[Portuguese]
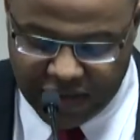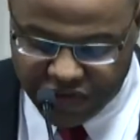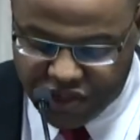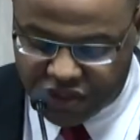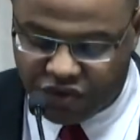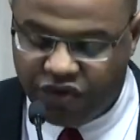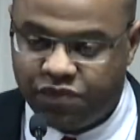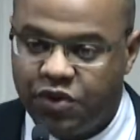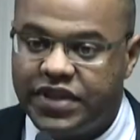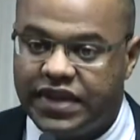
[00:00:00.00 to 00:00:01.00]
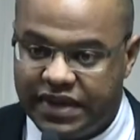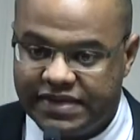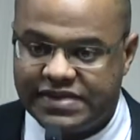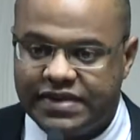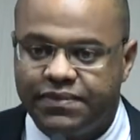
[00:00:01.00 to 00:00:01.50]
de
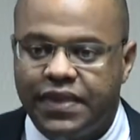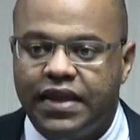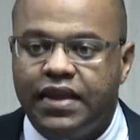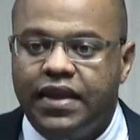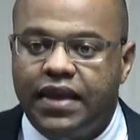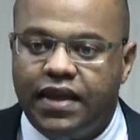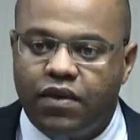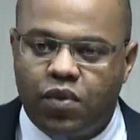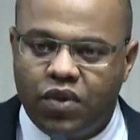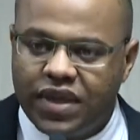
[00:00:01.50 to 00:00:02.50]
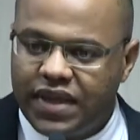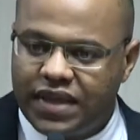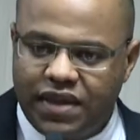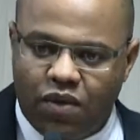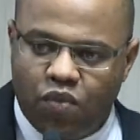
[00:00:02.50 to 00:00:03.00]
2013. É, eu coloquei
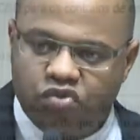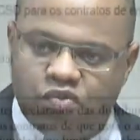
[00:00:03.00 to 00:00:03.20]
aqui alguns